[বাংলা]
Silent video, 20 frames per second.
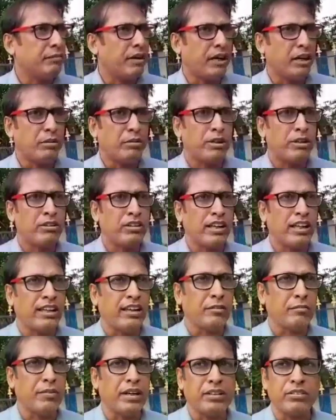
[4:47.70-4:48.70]
ভালো ভালো
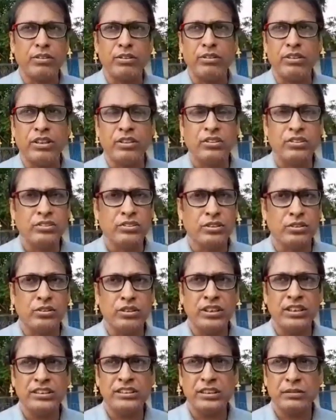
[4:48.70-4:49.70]
খেলার মাঠগুলোকে নষ্ট করে
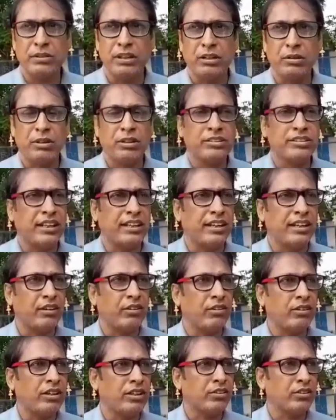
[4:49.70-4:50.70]
দিচ্ছে ভালো ভালো
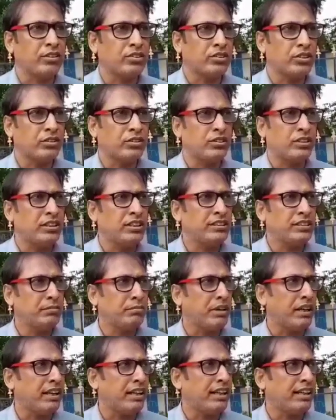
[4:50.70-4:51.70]
জায়গাগুলোকে নষ্ট করে দিচ্ছে
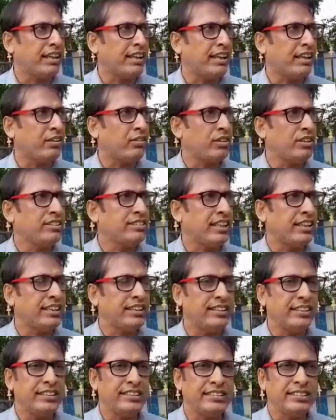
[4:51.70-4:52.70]
মেলা খেলা করেই
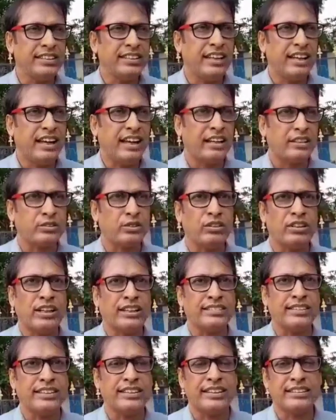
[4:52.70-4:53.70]
চালিয়ে দিচ্ছে আসল
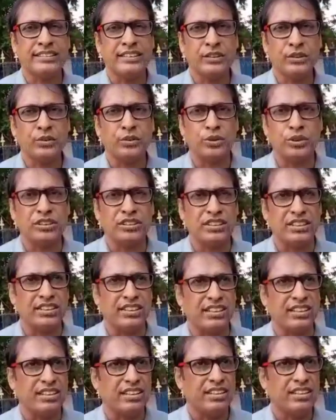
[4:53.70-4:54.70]
কাজের কাজ কিছু হচ্ছে না
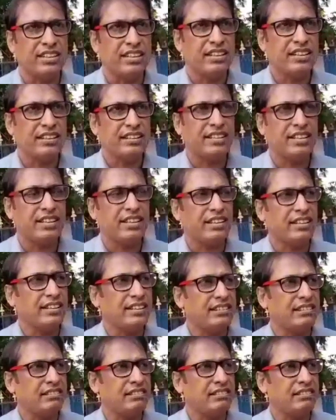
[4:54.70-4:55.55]
তাই